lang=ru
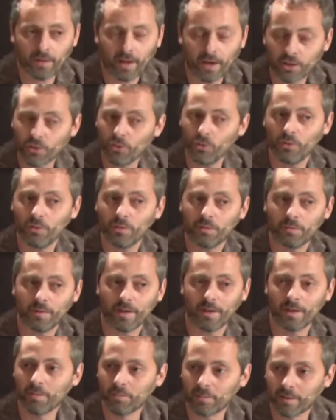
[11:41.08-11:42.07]
а что
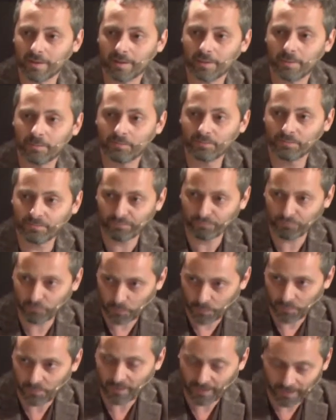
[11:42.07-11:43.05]
рыбка,
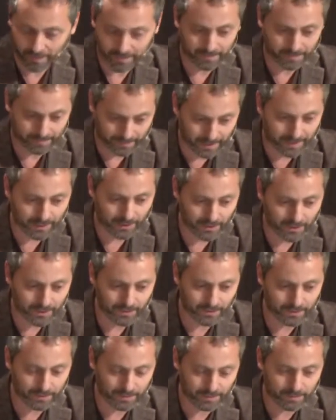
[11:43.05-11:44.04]

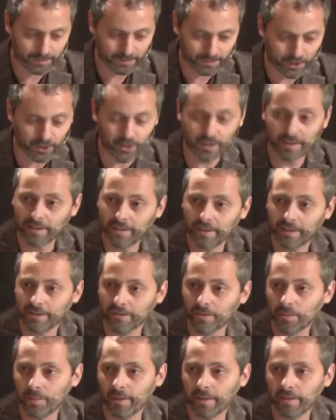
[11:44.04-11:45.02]
какие желания ты
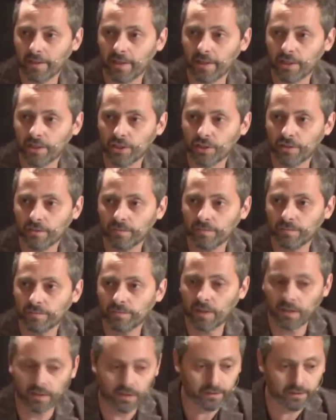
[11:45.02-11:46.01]
выполняешь? Она